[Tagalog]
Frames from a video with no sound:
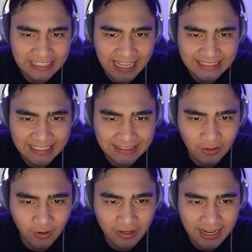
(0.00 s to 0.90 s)
natin
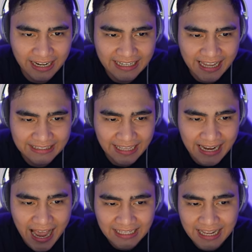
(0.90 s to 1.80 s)
to, ilagay
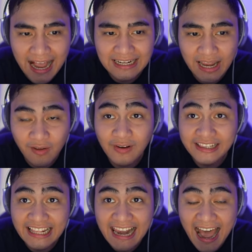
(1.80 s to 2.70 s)
natin. At ang level
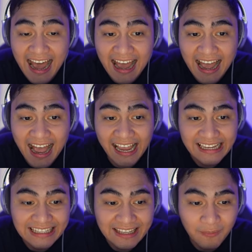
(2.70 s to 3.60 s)
nila
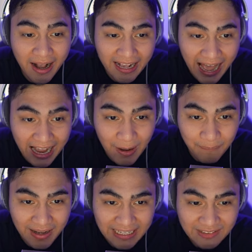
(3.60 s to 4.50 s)
ay
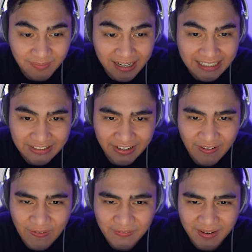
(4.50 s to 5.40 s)
magkakapalit mga dre.
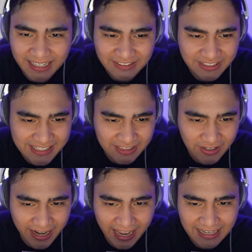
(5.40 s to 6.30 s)
Oh my goodness. Ito
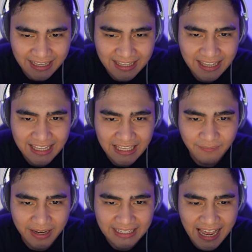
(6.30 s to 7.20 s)
rin,
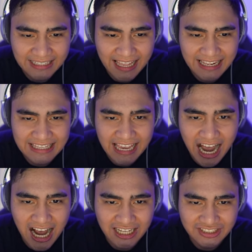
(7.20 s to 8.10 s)
ibahin natin.
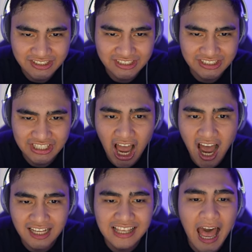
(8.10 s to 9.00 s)
Yes!
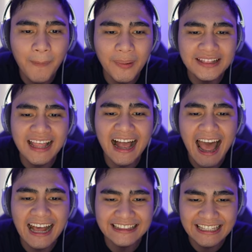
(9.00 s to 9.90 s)
Yes! Apat ng
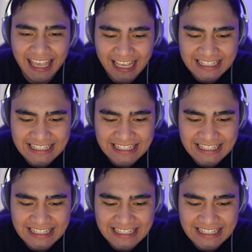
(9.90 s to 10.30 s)
ating S